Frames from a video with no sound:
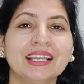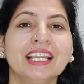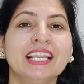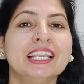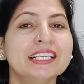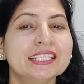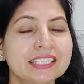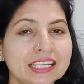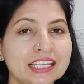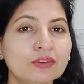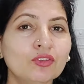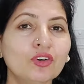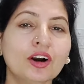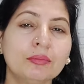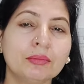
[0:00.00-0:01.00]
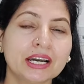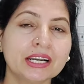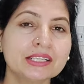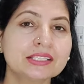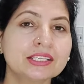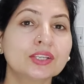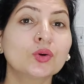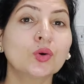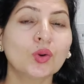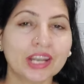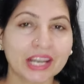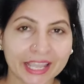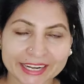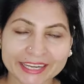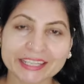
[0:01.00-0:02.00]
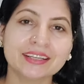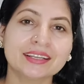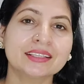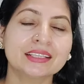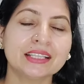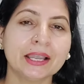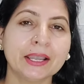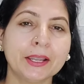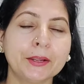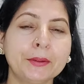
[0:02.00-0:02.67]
इसीलिए वो हमारे स्किन को लाइट करता है